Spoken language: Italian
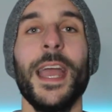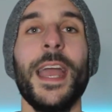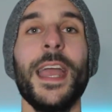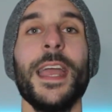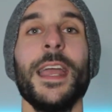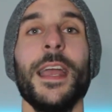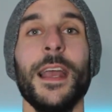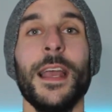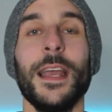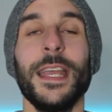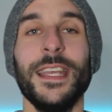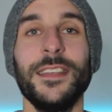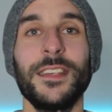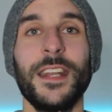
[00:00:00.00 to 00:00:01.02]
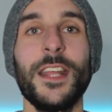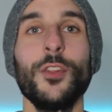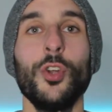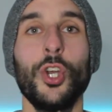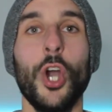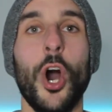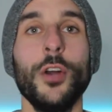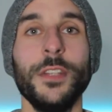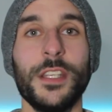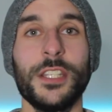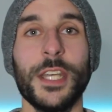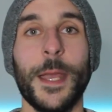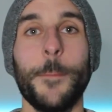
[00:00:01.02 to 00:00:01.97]
e inserendo il
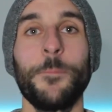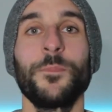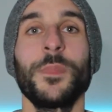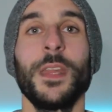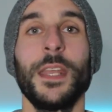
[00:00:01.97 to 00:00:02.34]
codice